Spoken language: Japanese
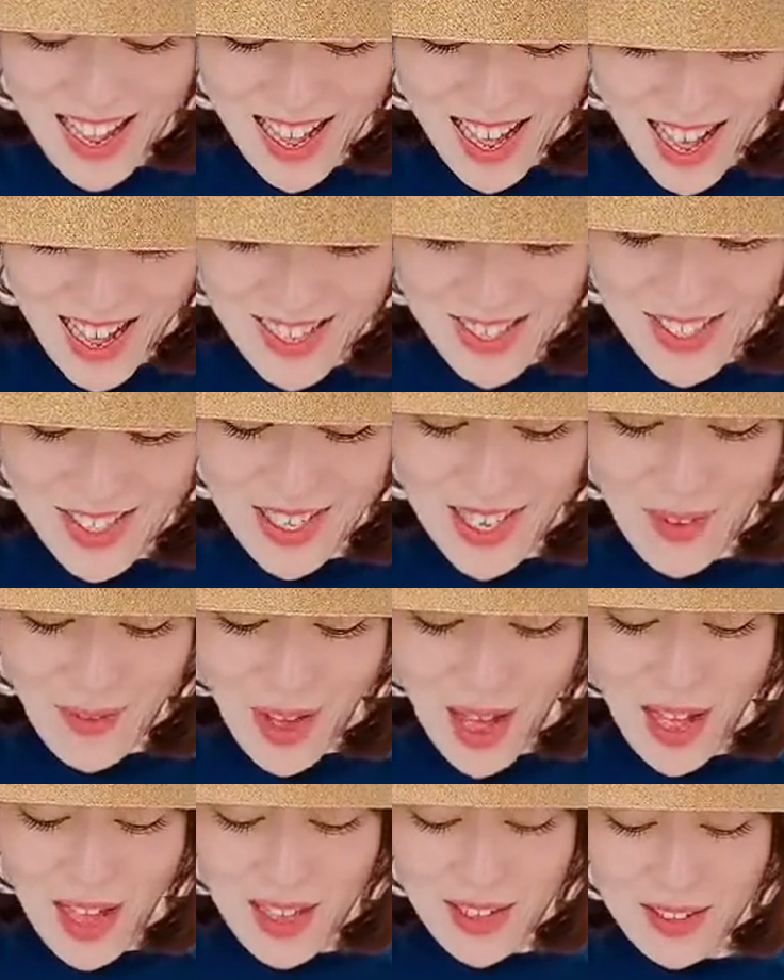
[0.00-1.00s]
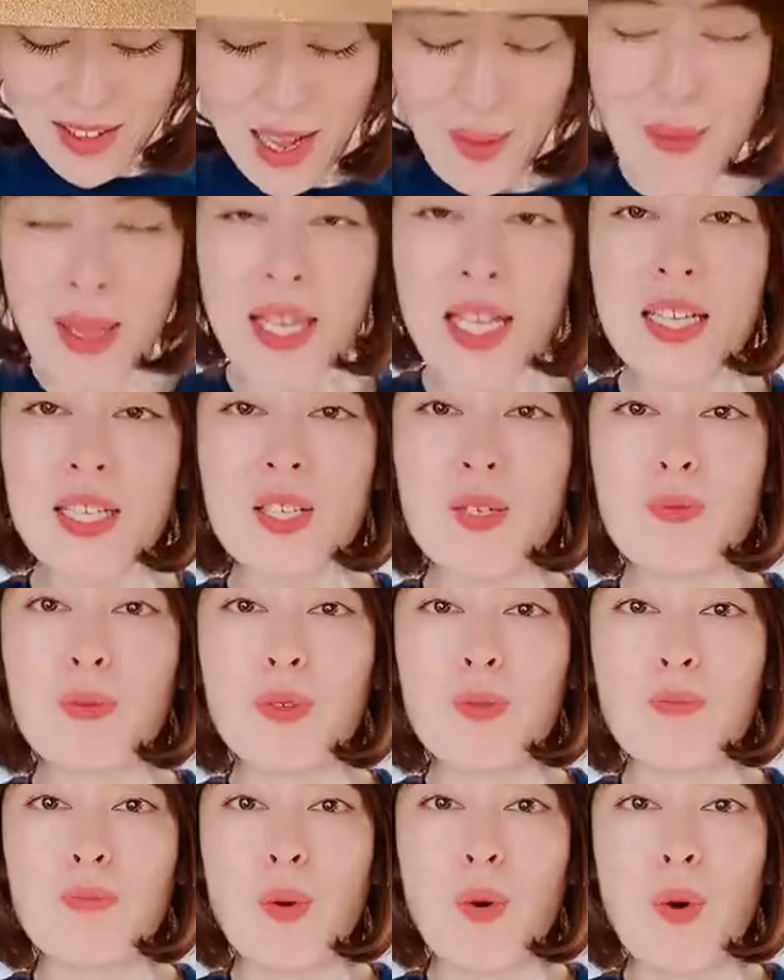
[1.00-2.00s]
はい、次はダメな自
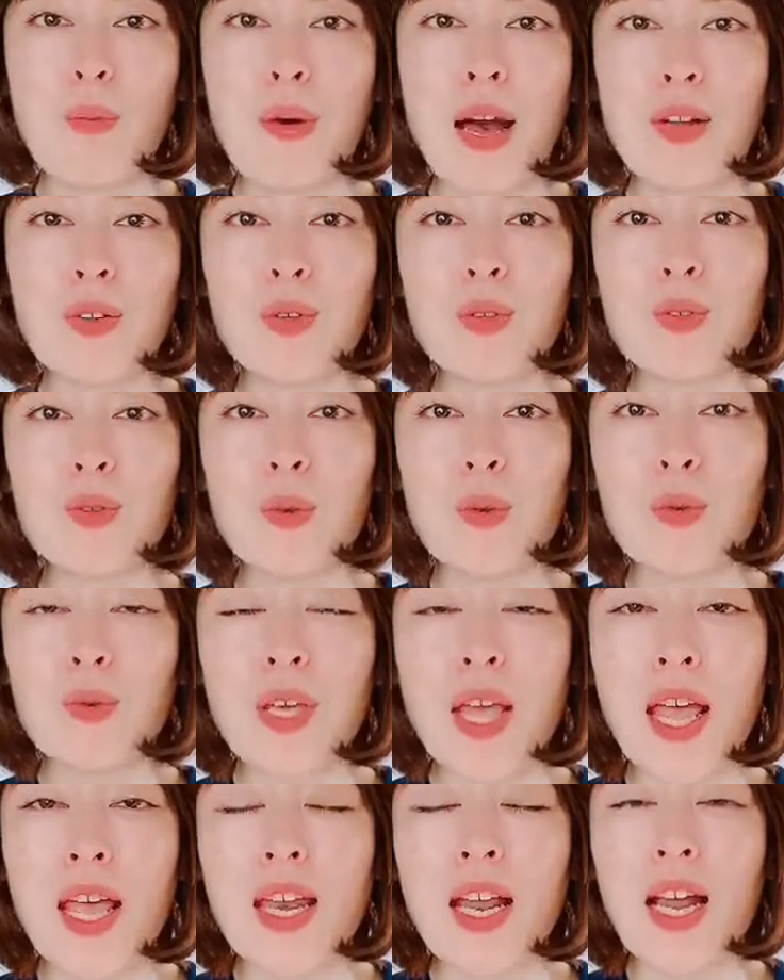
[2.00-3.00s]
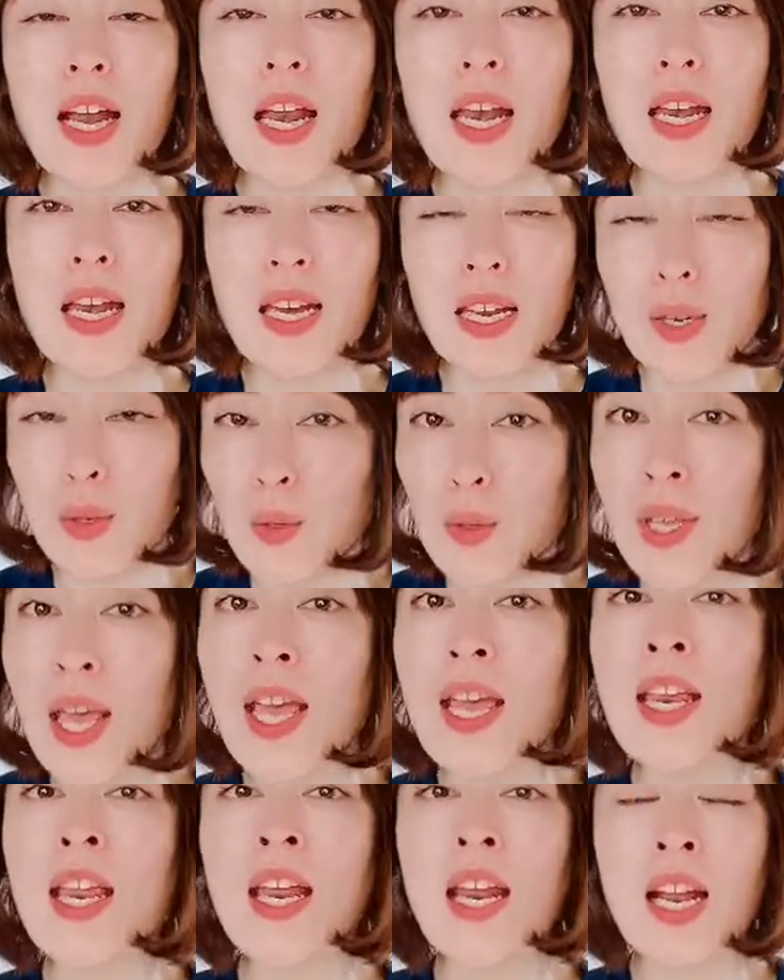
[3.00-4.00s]
分もまるっと受け入れられ、受
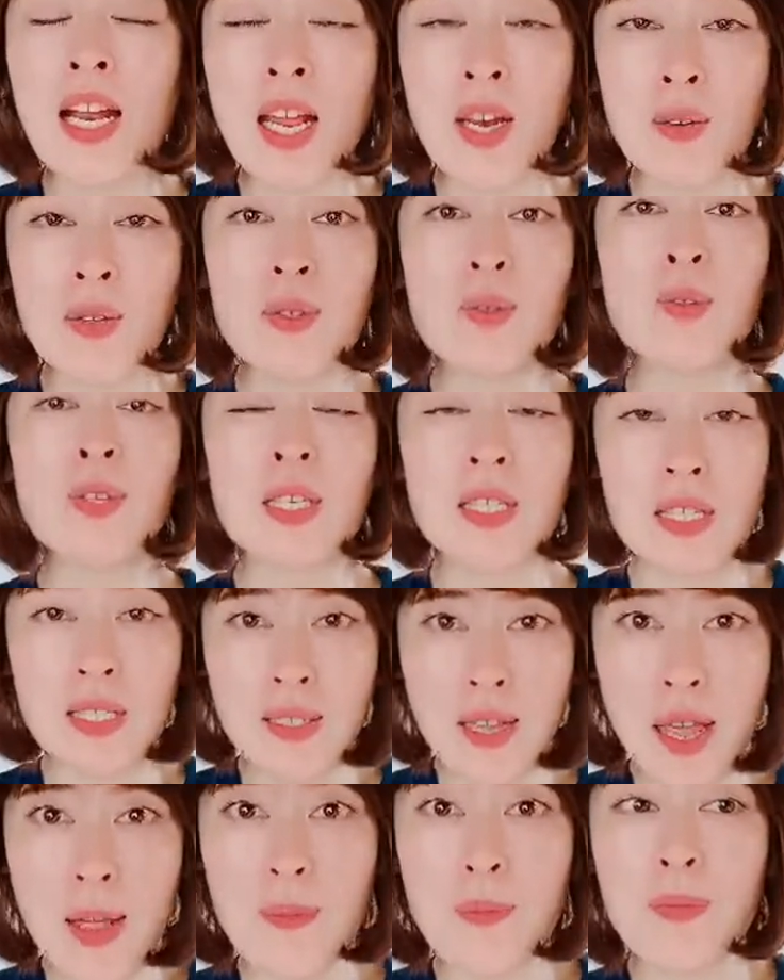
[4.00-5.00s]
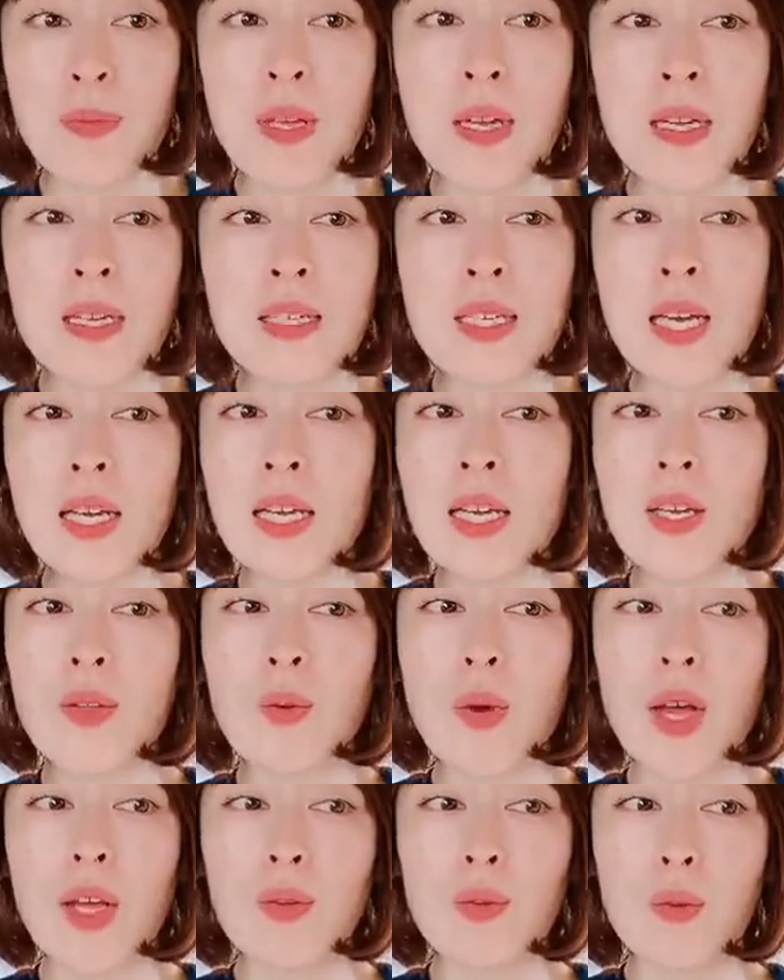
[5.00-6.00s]
け入れられる人ですね。さっき
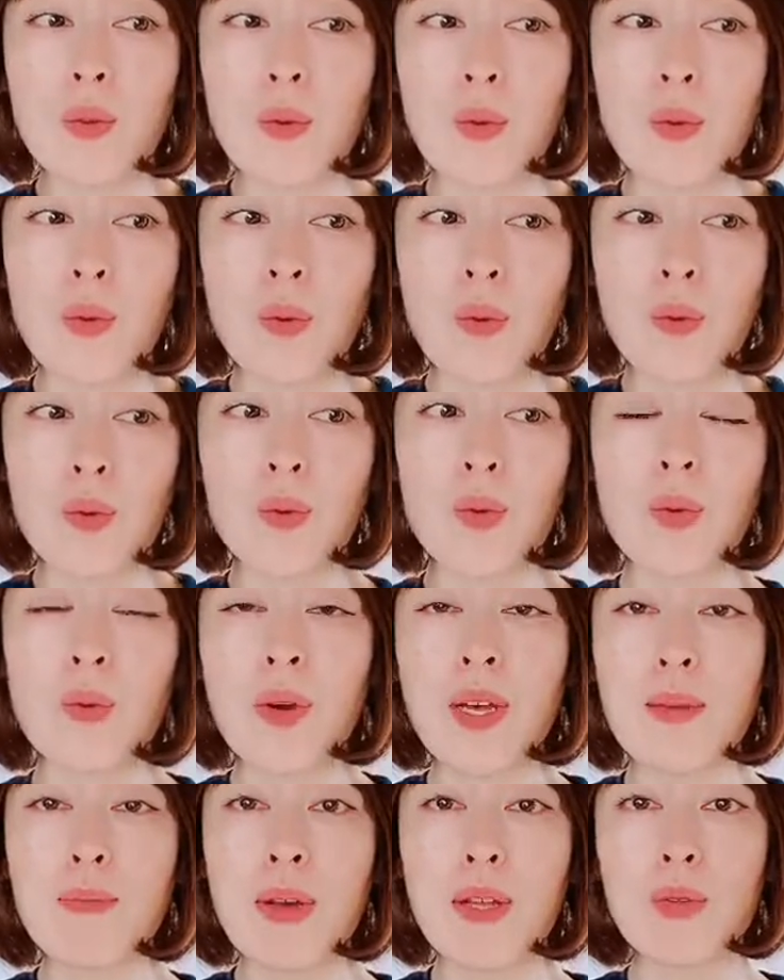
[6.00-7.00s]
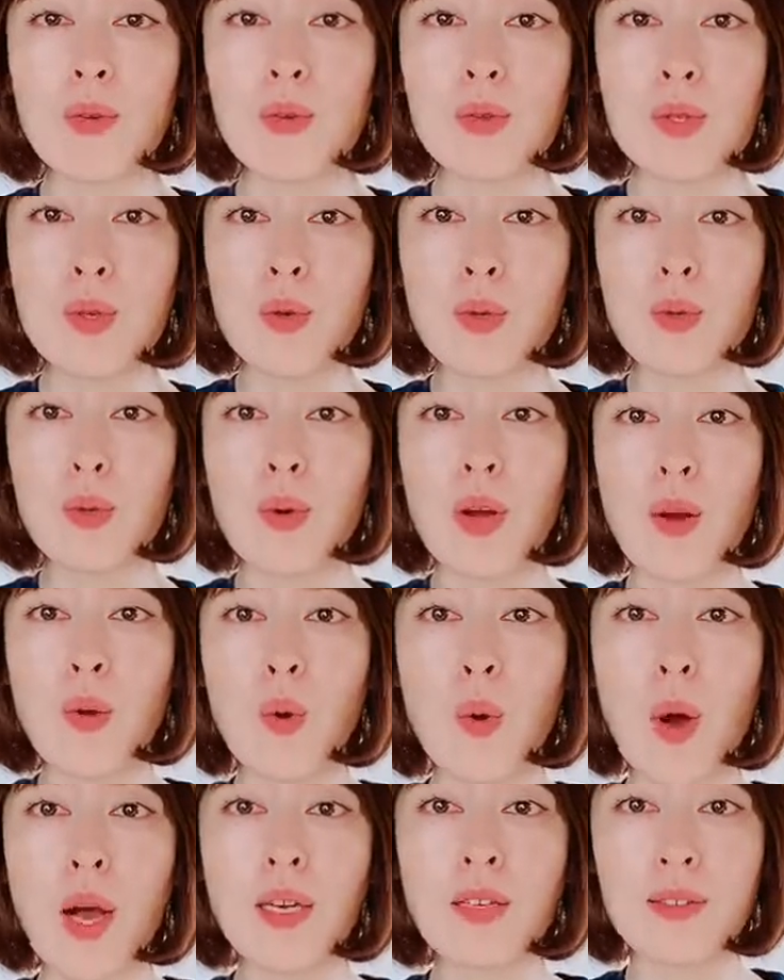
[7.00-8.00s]
のあの本当は今の騒動が
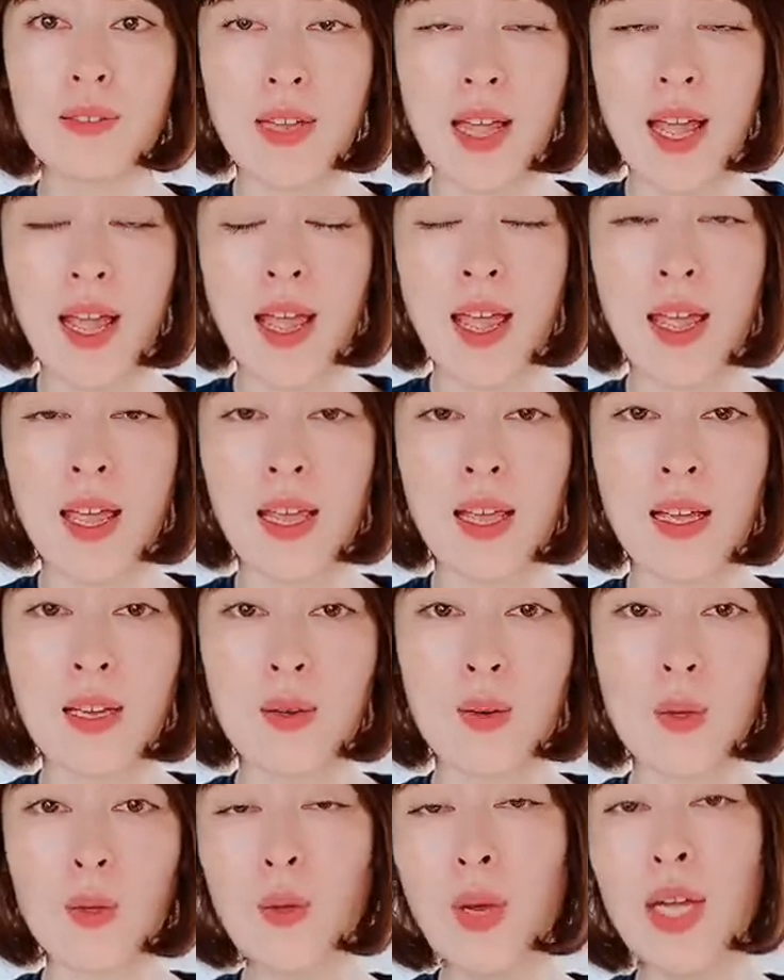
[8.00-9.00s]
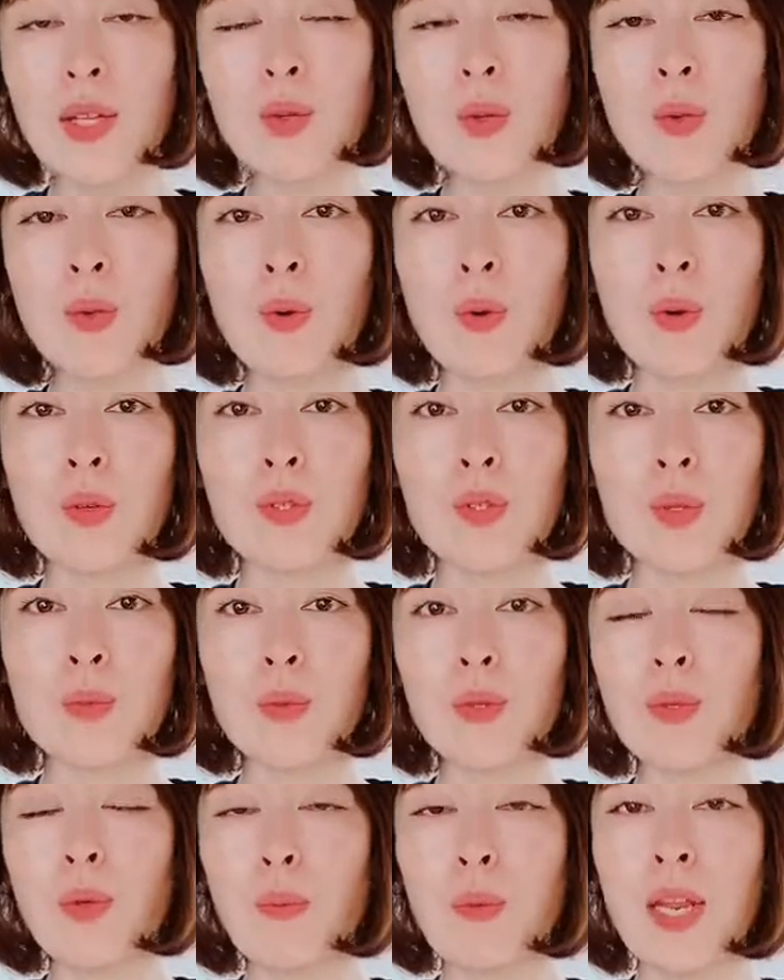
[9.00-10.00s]
怖くてこの後の自
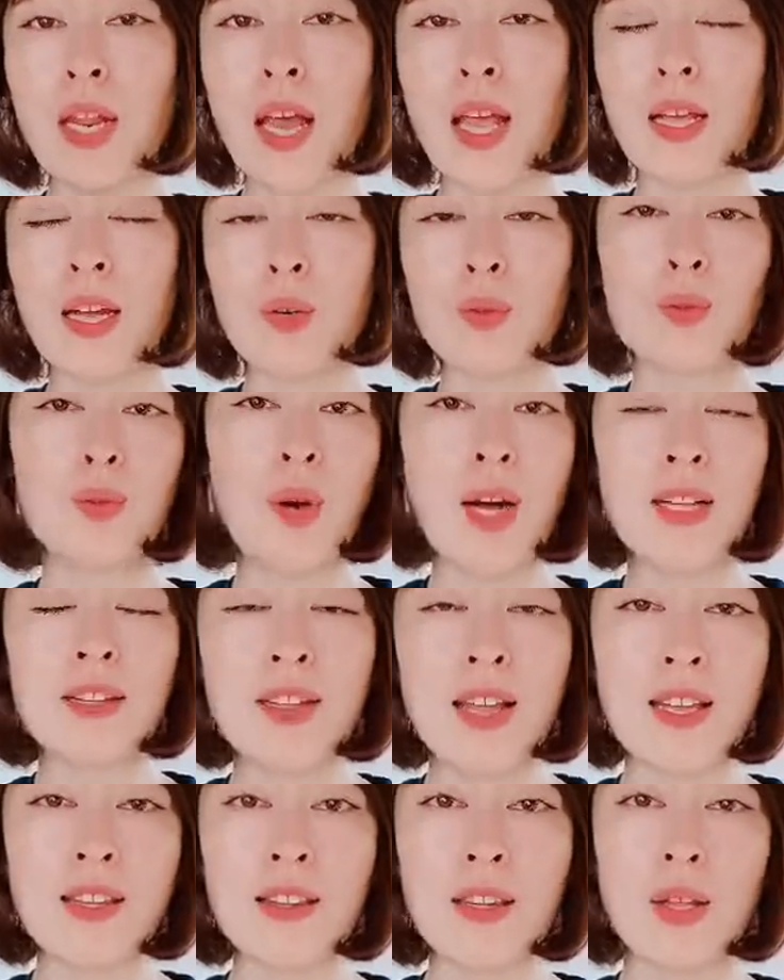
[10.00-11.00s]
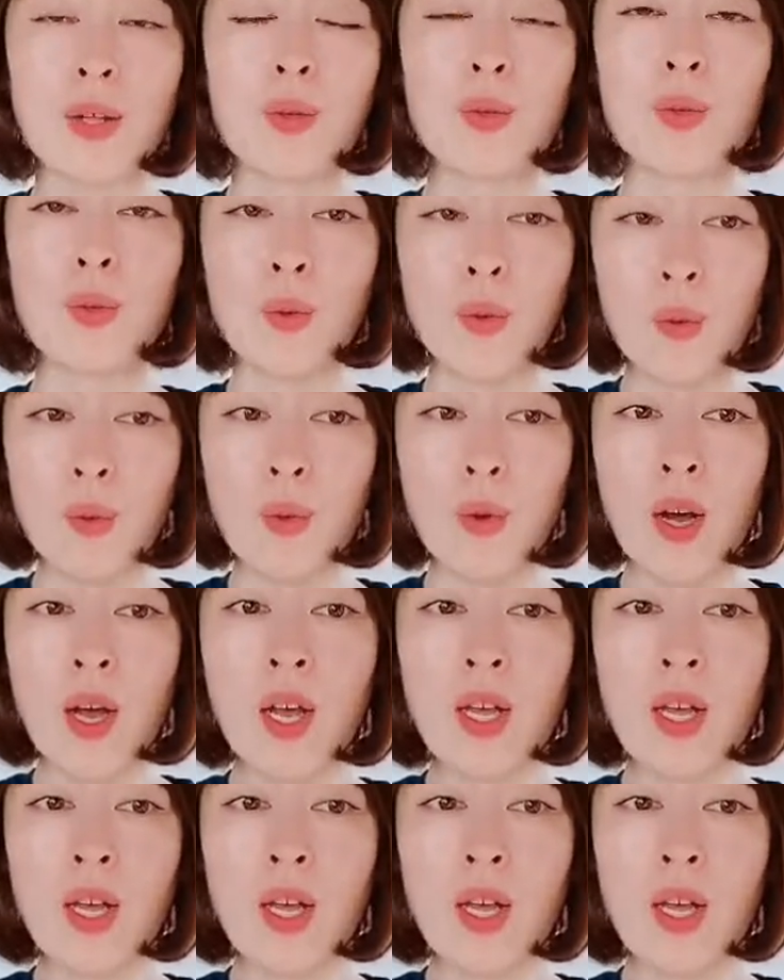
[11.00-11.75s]
分の未来が不安でっていうのを